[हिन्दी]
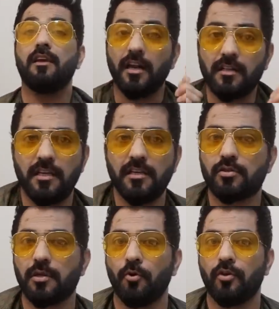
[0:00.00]
गलत चीज को
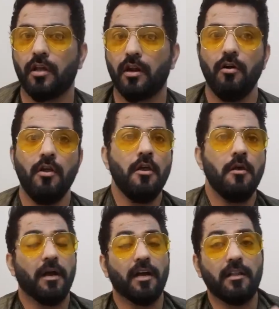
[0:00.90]
सपोर्ट कर रहा
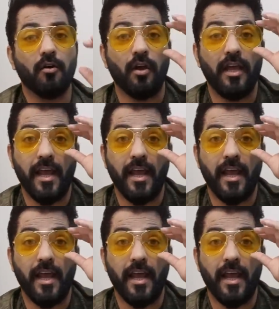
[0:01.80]
हो मगर देखो